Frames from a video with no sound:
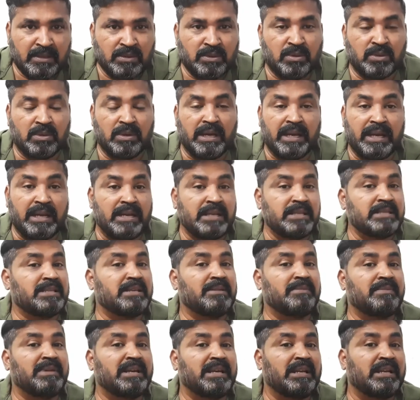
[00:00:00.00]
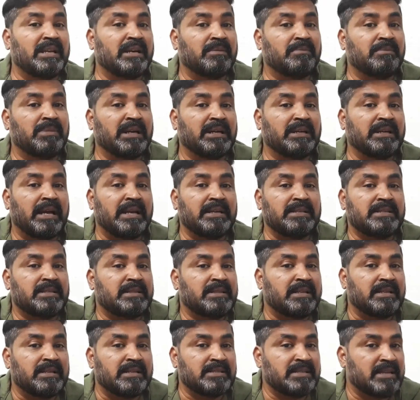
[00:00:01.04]
तो एनएससी में लगभग ढाई से
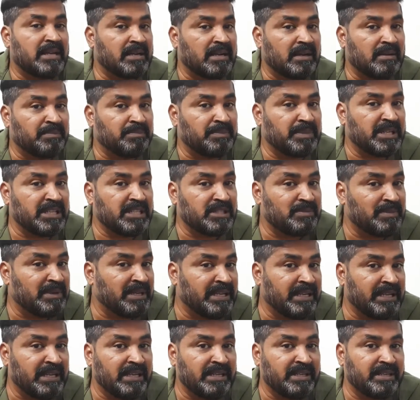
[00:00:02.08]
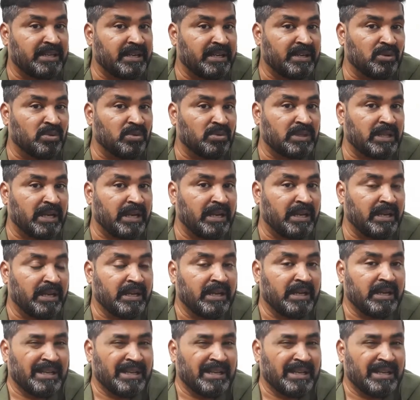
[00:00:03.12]
तीन हजार कंपनीज में डेली ट्रेड होता है